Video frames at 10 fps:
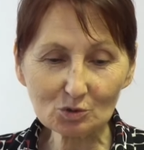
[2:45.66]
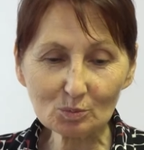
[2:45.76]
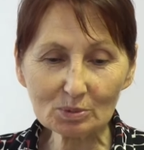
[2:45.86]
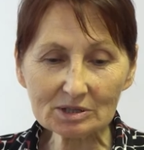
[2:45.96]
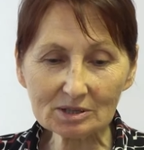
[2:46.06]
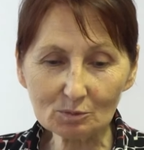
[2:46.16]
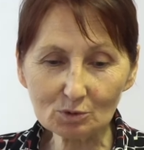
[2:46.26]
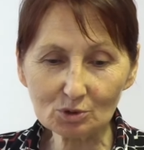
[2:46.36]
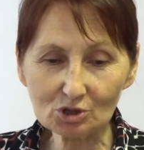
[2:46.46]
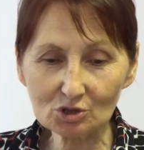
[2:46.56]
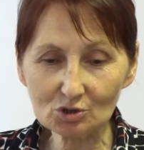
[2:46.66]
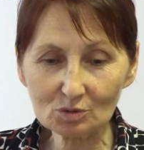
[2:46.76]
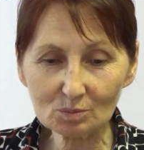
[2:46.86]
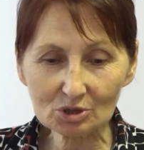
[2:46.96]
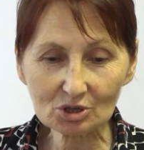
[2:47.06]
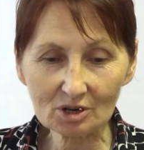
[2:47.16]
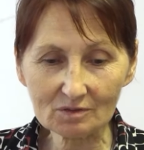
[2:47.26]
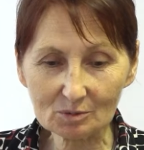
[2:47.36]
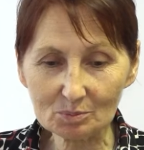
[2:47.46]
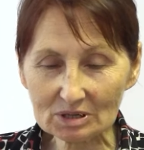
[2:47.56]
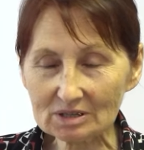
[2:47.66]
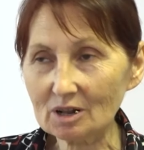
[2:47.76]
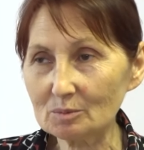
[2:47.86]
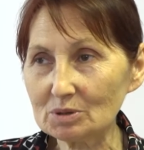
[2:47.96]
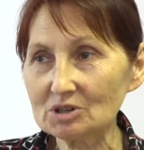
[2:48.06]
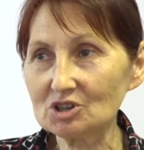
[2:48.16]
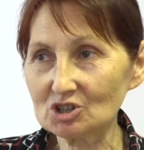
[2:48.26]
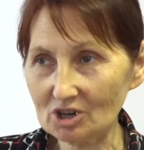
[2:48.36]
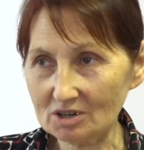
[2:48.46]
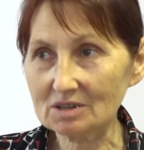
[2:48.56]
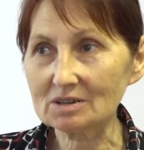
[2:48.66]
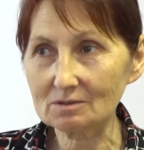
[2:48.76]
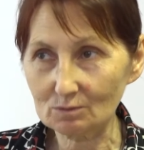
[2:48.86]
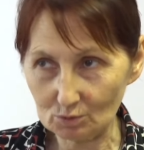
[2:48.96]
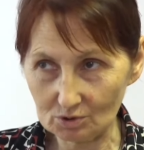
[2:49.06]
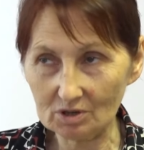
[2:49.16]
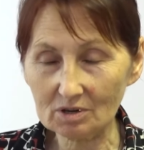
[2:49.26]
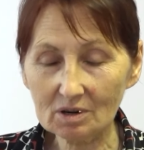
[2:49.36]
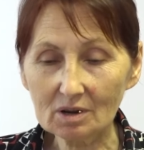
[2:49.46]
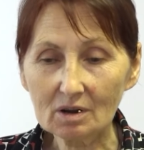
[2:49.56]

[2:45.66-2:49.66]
что близким хочется, чтобы человек перестал пить сейчас и сегодня.